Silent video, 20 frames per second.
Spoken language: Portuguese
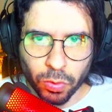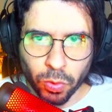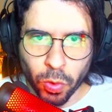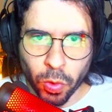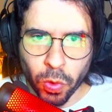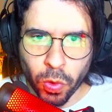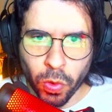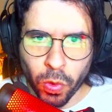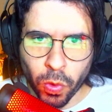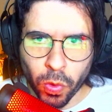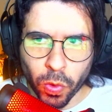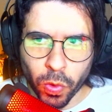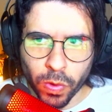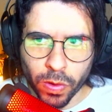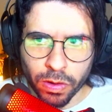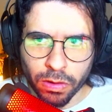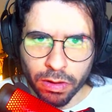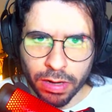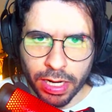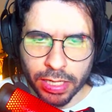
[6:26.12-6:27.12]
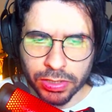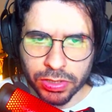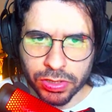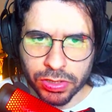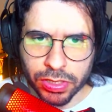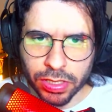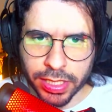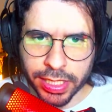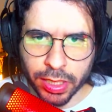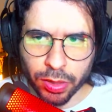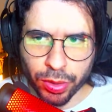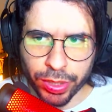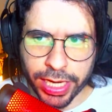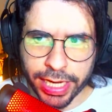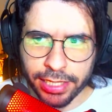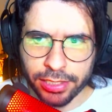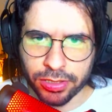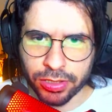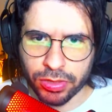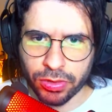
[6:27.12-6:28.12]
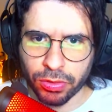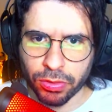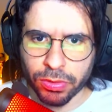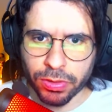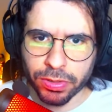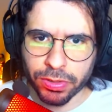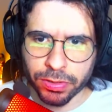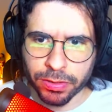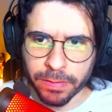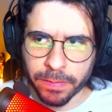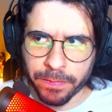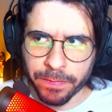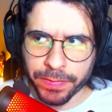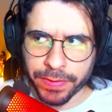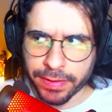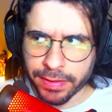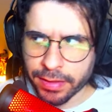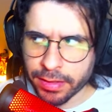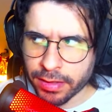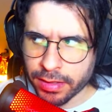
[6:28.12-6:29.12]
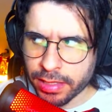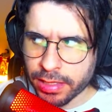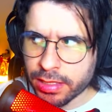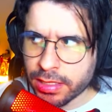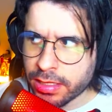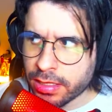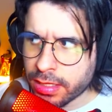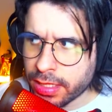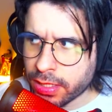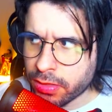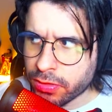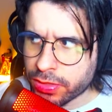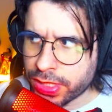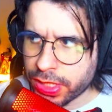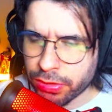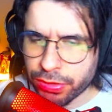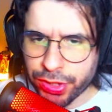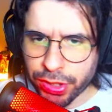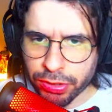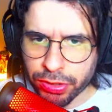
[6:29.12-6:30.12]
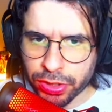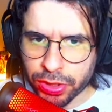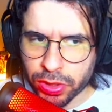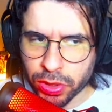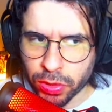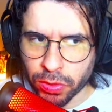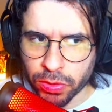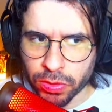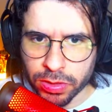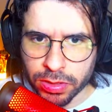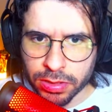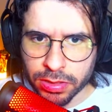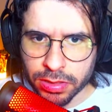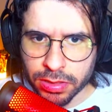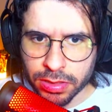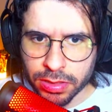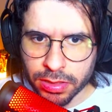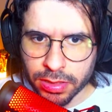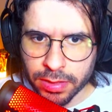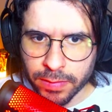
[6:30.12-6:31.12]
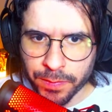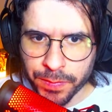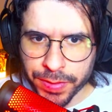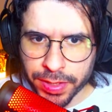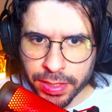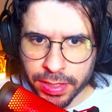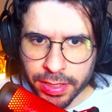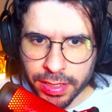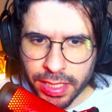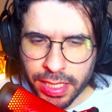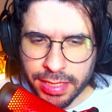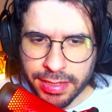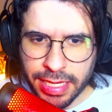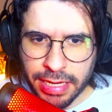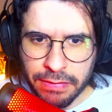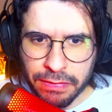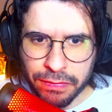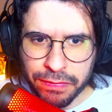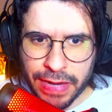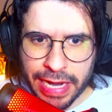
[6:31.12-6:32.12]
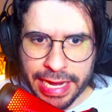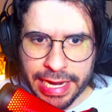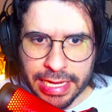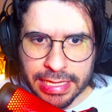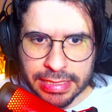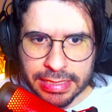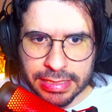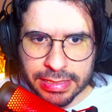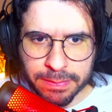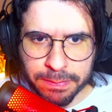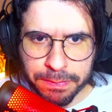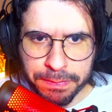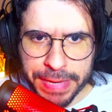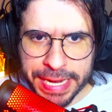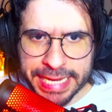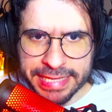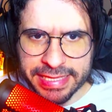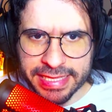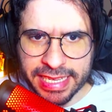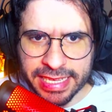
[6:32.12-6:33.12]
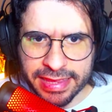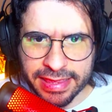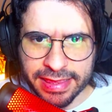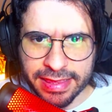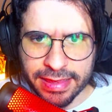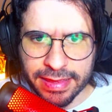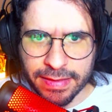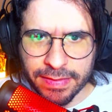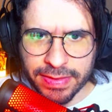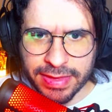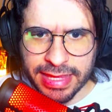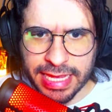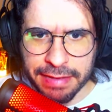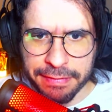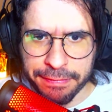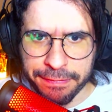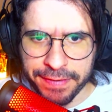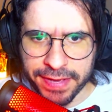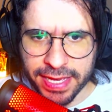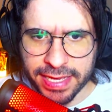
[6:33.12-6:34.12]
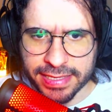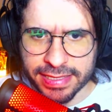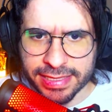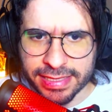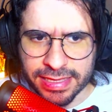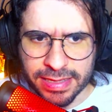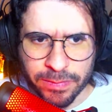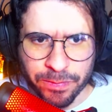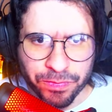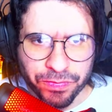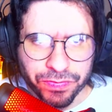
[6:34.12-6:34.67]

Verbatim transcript: Uh, Olha só que lugar escuro. Eu não sei onde eu estou. E tem várias, parece que TVs?